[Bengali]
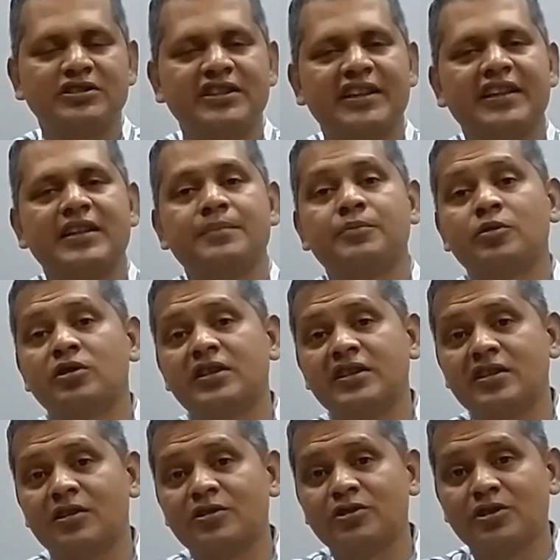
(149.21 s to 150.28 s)
সেখানে পড়তে
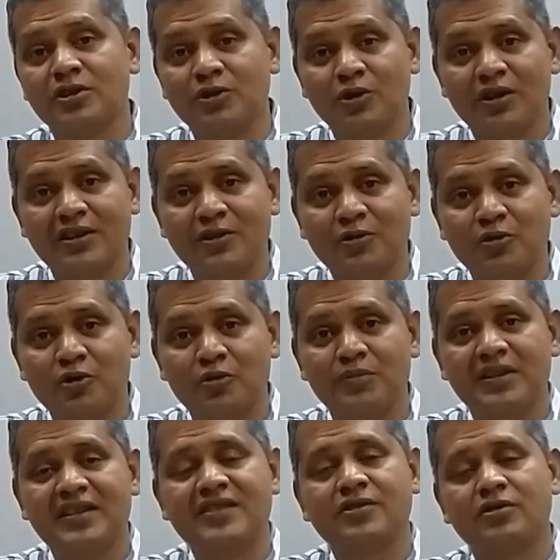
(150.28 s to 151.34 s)
যাওয়ার জন্য যোগাযোগ
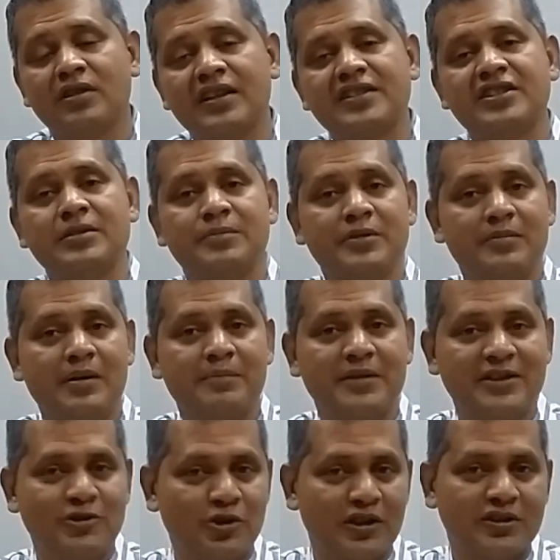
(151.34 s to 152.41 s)
করবেন স্কলারশিপের
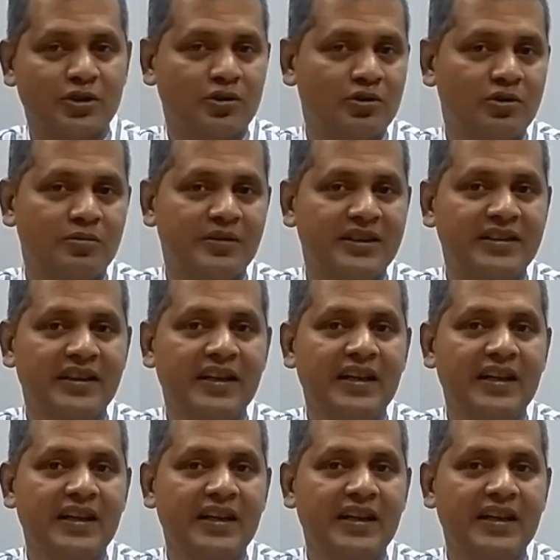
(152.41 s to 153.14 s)
ব্যাপারে যোগাযোগ করবেন